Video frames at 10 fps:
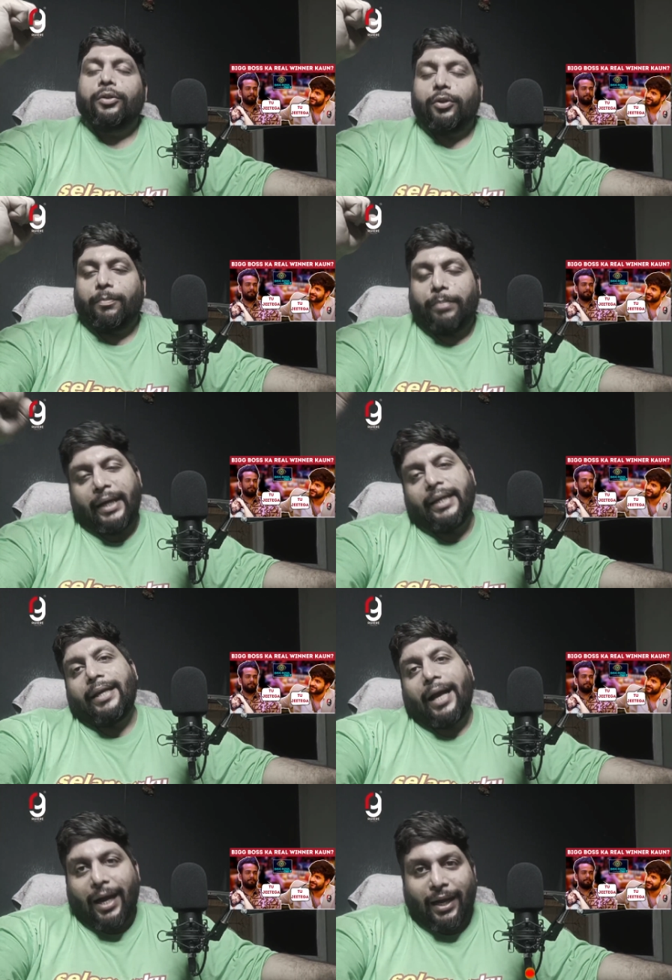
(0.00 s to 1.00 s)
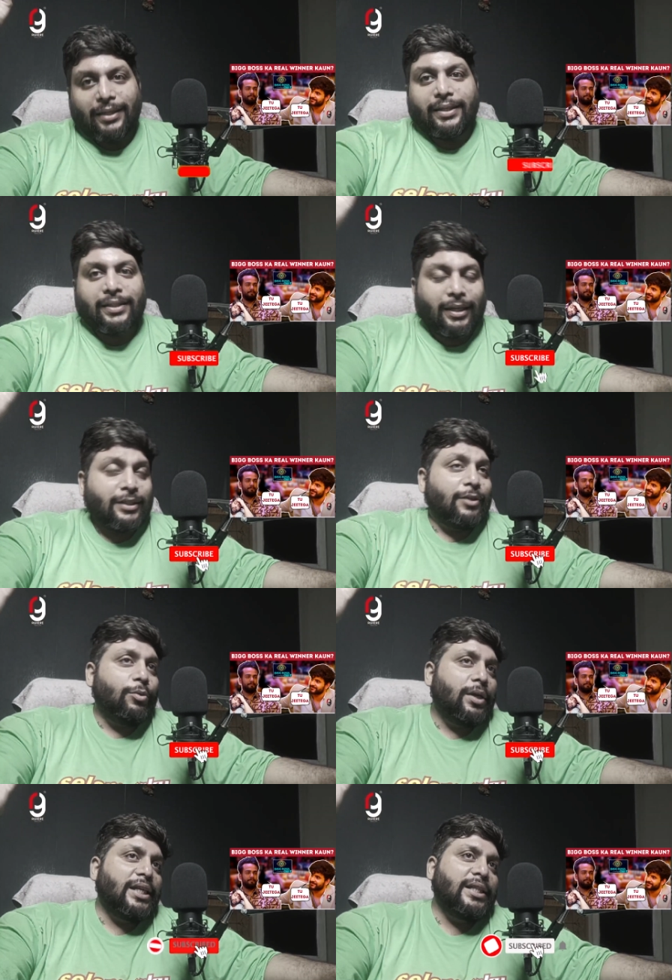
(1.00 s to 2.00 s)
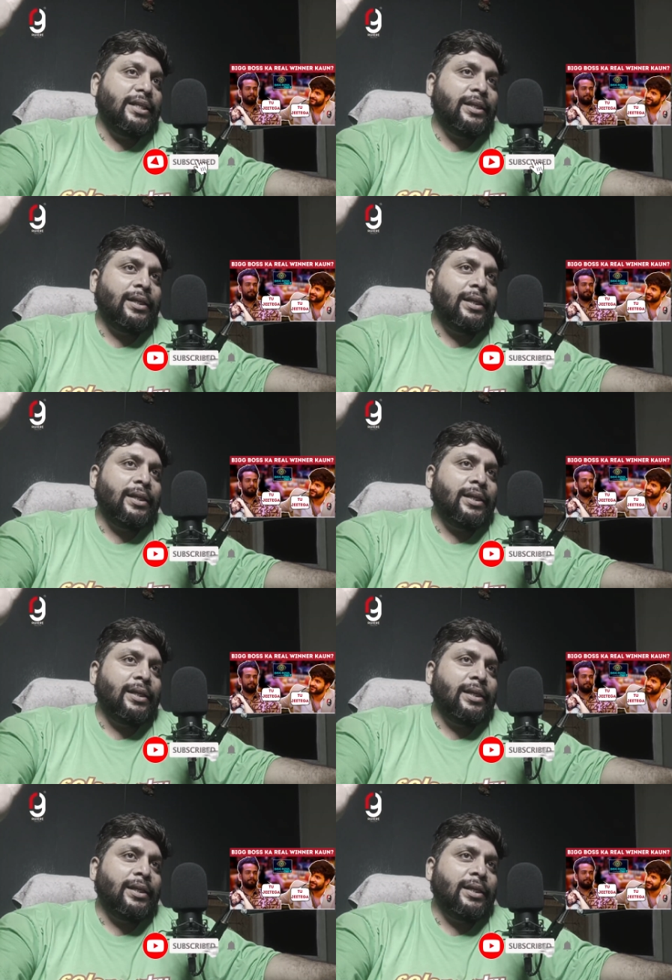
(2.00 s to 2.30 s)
तो भाई आज डिस्कशन हो रही थी